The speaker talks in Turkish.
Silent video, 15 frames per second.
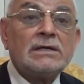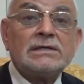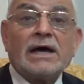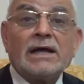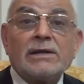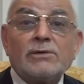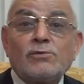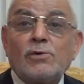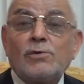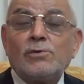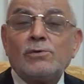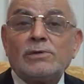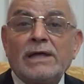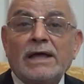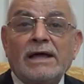Yani
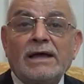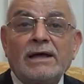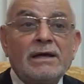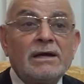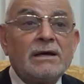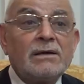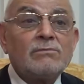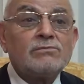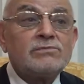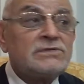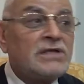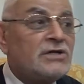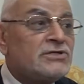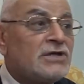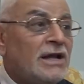gönülde
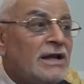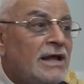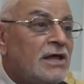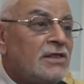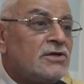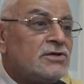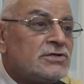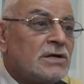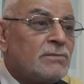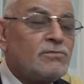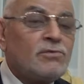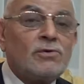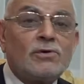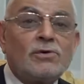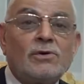tecelli edince
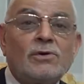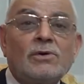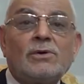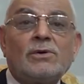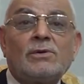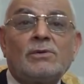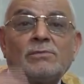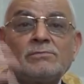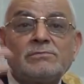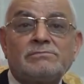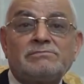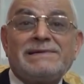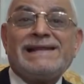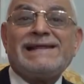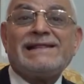bu
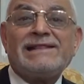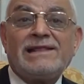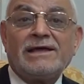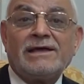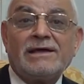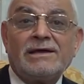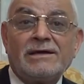bilindi.